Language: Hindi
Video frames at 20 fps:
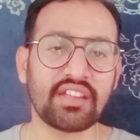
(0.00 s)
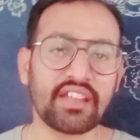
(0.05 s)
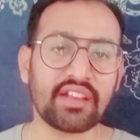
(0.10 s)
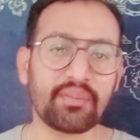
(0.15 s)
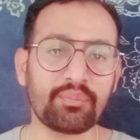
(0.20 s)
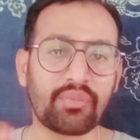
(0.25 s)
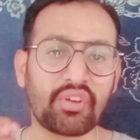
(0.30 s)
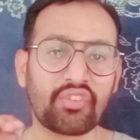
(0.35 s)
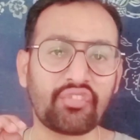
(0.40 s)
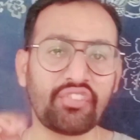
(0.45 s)

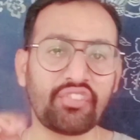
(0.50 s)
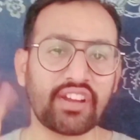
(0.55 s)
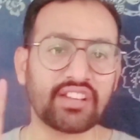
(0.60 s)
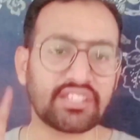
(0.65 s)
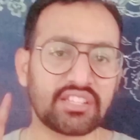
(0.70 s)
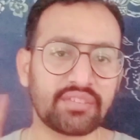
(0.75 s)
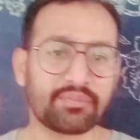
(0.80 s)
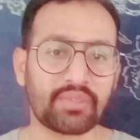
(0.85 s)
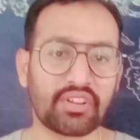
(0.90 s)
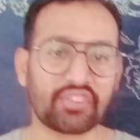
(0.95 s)
एक परफेक्ट
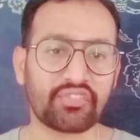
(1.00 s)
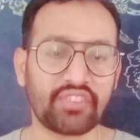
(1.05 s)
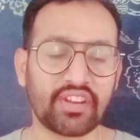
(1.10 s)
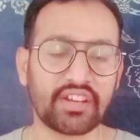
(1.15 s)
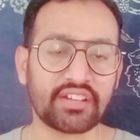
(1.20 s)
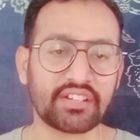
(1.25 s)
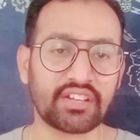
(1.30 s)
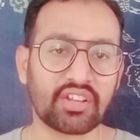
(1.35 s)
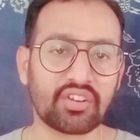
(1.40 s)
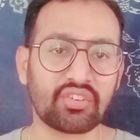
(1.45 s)
से
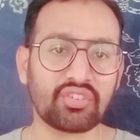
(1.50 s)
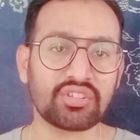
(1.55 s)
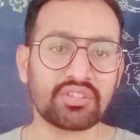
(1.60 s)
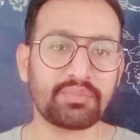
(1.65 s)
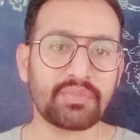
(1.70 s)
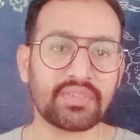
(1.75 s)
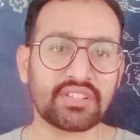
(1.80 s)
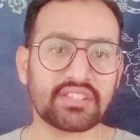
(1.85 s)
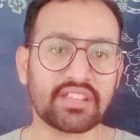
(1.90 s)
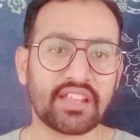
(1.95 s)
परफेक्ट है और
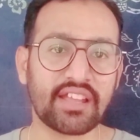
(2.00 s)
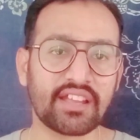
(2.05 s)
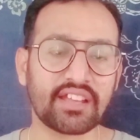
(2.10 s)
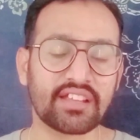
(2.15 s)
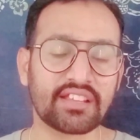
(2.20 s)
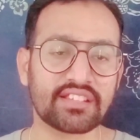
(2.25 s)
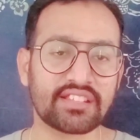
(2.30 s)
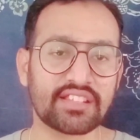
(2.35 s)
उसमें सा,